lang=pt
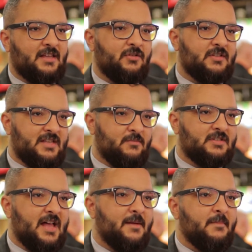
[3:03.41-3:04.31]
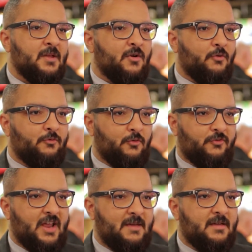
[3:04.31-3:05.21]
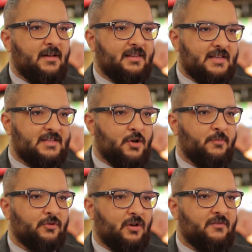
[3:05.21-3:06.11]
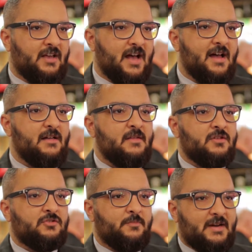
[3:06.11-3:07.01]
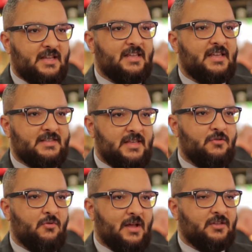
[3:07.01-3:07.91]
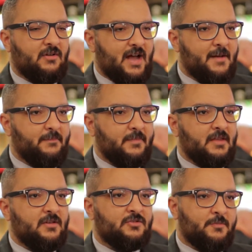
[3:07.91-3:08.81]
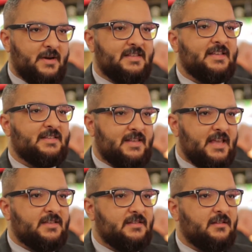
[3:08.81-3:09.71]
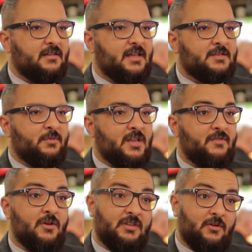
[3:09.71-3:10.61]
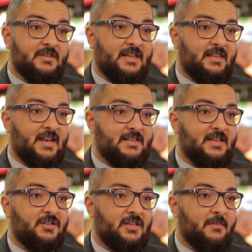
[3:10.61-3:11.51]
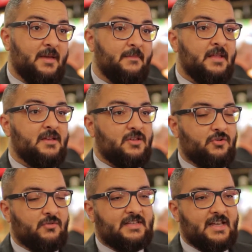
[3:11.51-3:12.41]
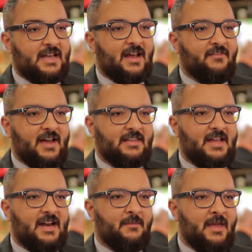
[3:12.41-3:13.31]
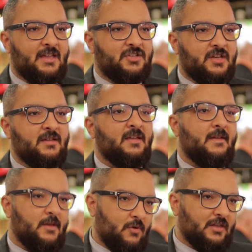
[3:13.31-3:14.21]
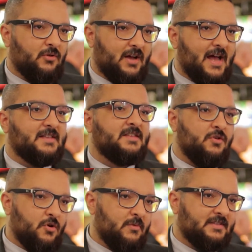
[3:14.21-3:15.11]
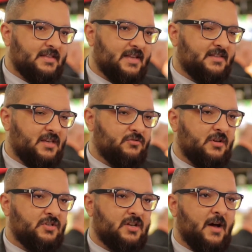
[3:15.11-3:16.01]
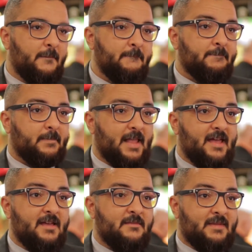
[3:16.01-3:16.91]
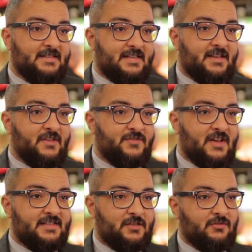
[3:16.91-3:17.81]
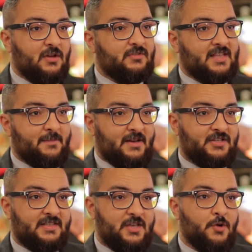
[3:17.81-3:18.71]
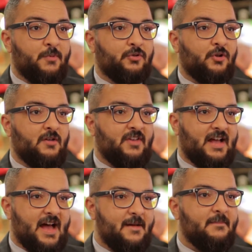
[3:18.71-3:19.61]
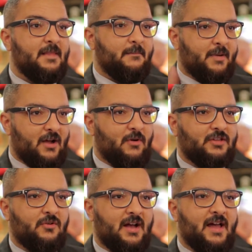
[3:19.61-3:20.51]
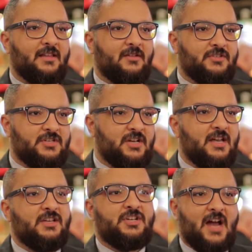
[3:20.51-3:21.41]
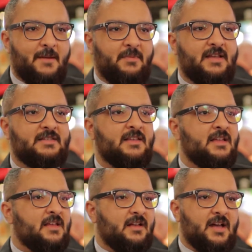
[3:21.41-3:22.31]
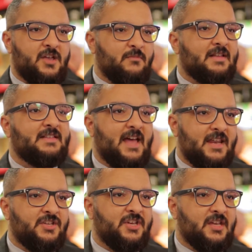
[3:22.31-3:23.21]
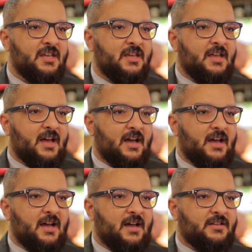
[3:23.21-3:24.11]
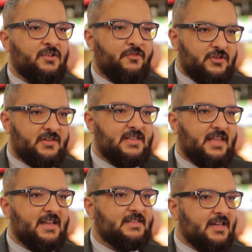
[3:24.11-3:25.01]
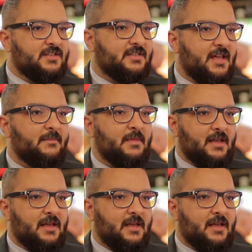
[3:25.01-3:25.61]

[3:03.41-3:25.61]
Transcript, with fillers: Então, nós temos lá o full frame até 5.9K, Super 35 4K, Super 16 né, disponível. E outra coisa que é interessante também, a gente consegue gravar internamente em 4K, assim como a C700 original, né? Mas dessa vez fazendo dar um sample de 5.9K para 4K. Então a gente ganha em sharpness, ganha uma série de, uh, de features interessantes, né?